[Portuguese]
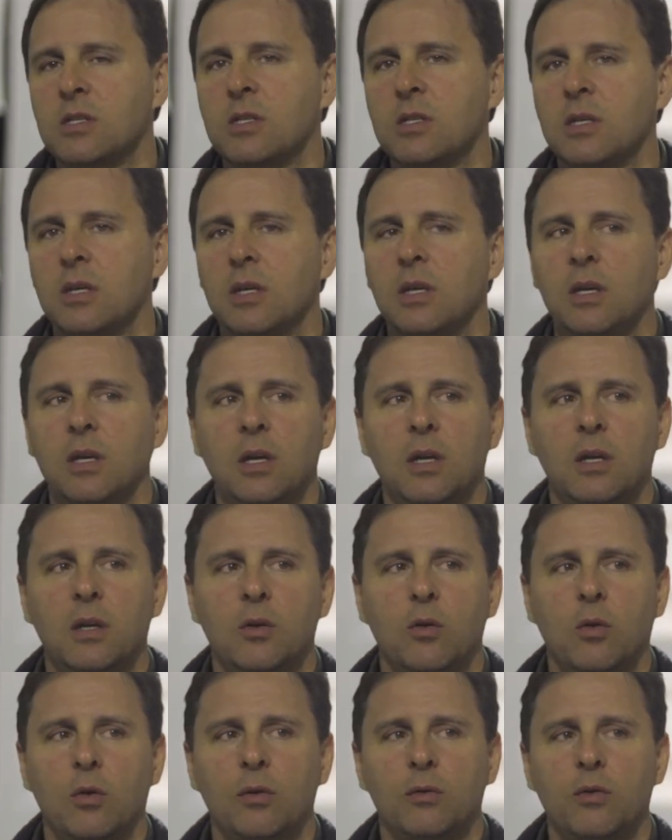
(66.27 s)
e,
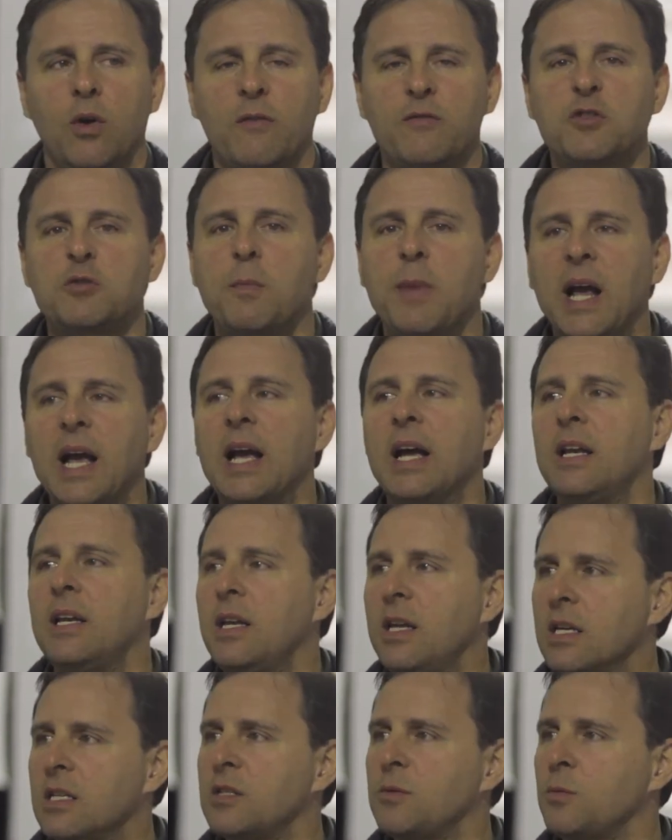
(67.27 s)
e, e novos
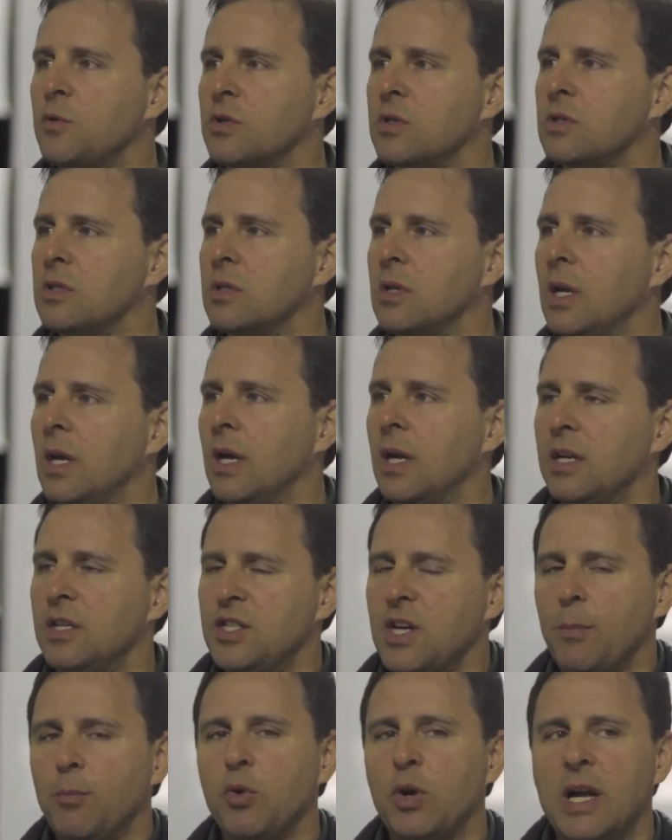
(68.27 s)
mecanismos
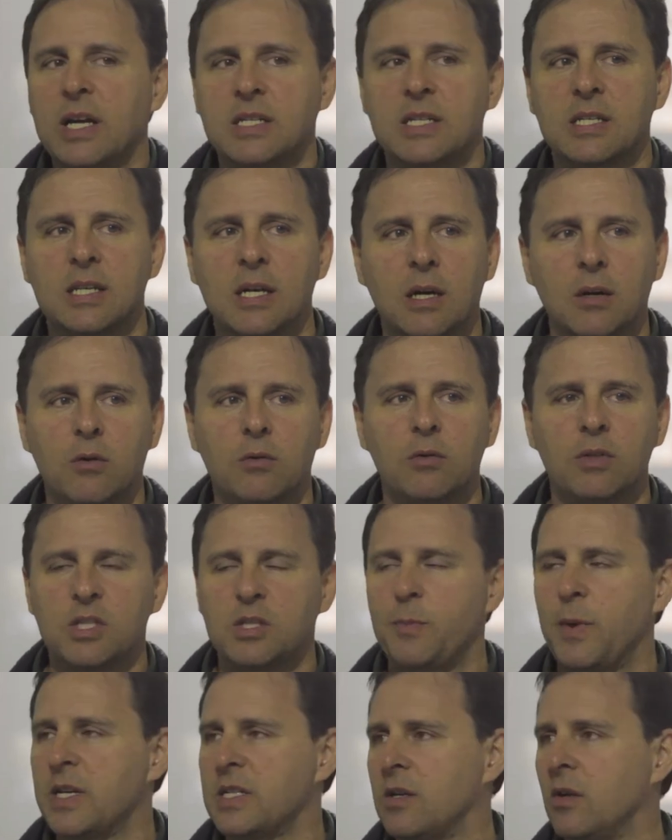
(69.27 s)
de apuração e de
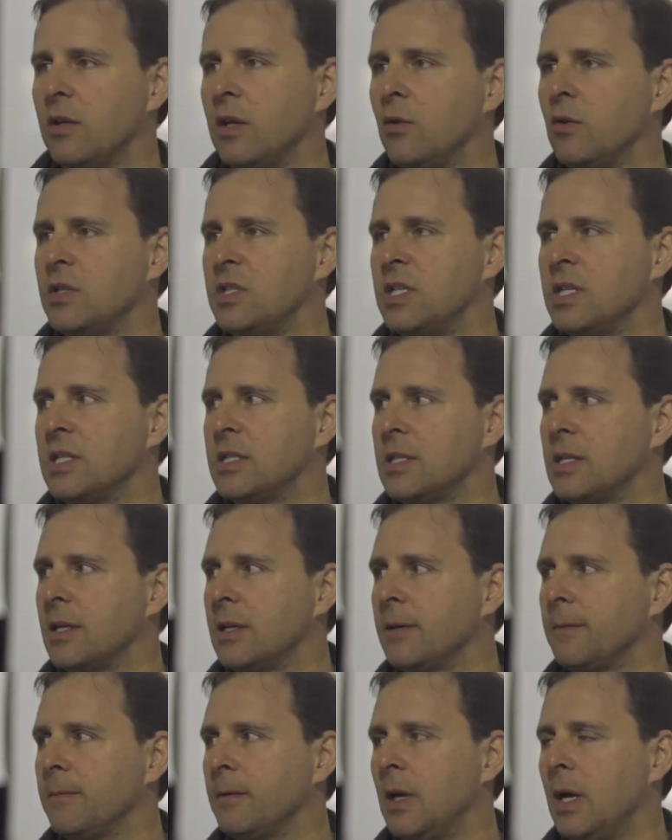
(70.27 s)
expressão da notícia.
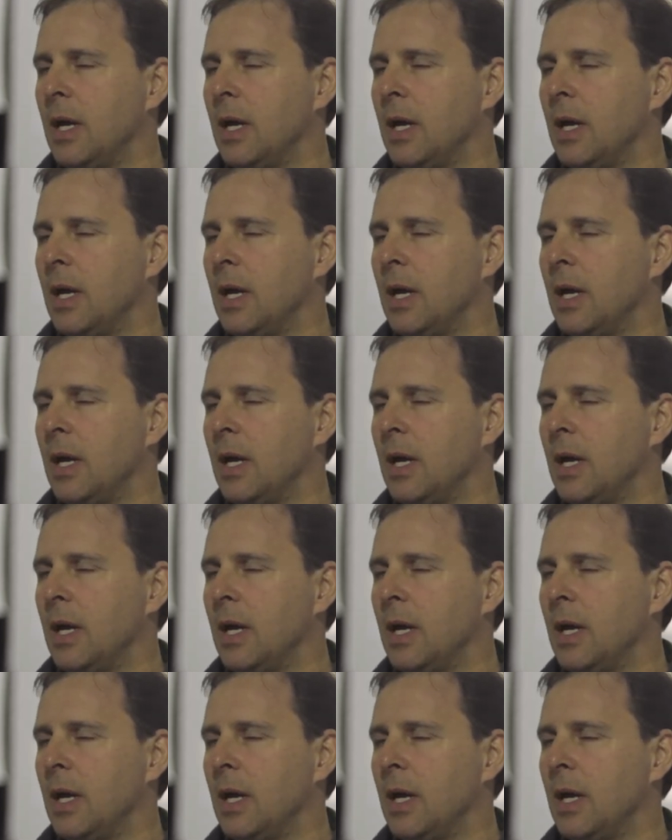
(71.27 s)
Né?